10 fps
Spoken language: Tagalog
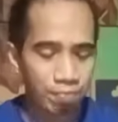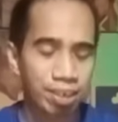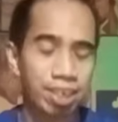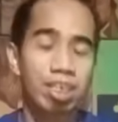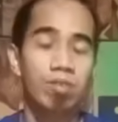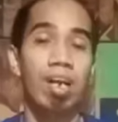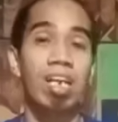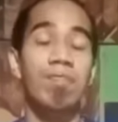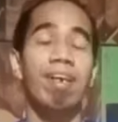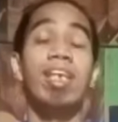
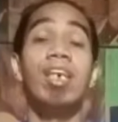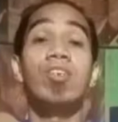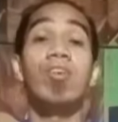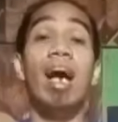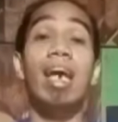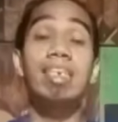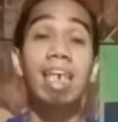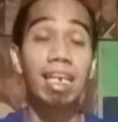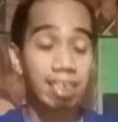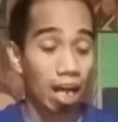Magsisimula naman yung
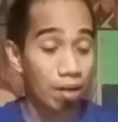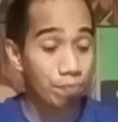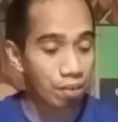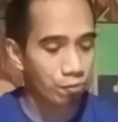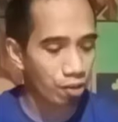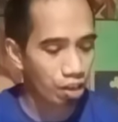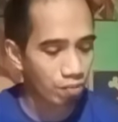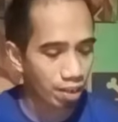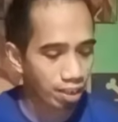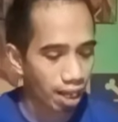kaisa-isa ang pick 4
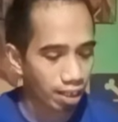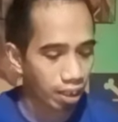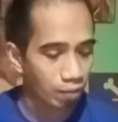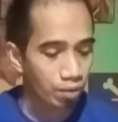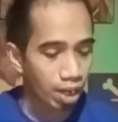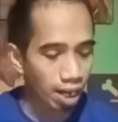event natin.